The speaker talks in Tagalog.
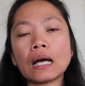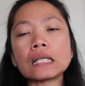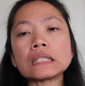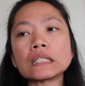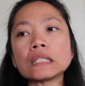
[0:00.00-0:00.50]

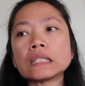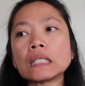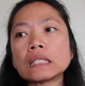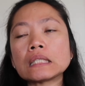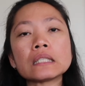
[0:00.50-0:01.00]
until
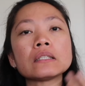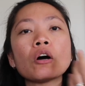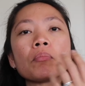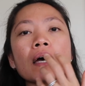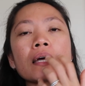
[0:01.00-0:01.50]
until
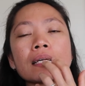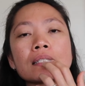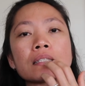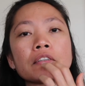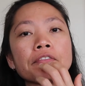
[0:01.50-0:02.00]
now I
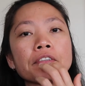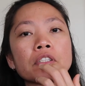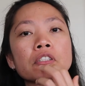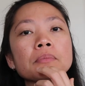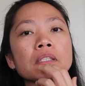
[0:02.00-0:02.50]
can still
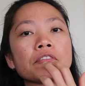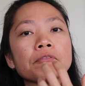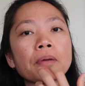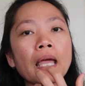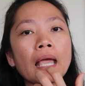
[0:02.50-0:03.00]
feel a little bit of
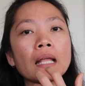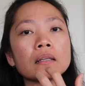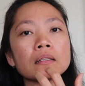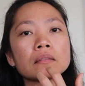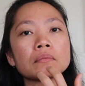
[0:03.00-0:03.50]

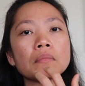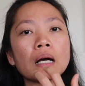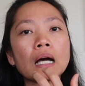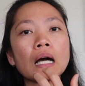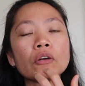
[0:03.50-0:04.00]
pain
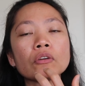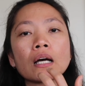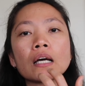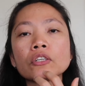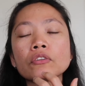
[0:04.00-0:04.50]
mga ano
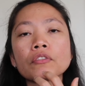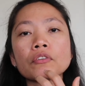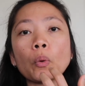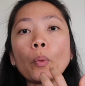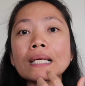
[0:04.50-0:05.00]
na ngayon
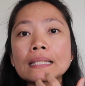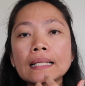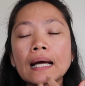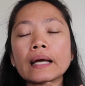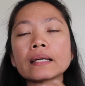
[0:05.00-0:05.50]
3 weeks
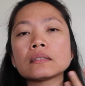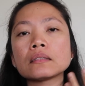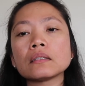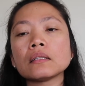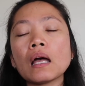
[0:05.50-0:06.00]
na I can
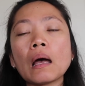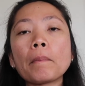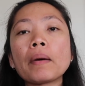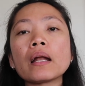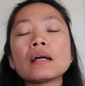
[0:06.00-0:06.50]
still
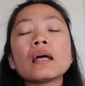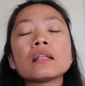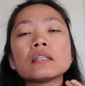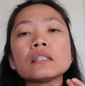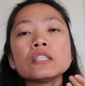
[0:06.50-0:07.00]
para
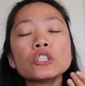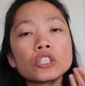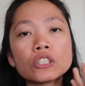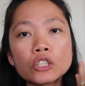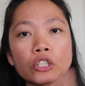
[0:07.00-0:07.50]
the
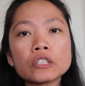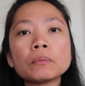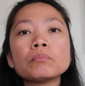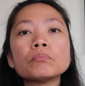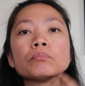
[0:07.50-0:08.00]
the nurse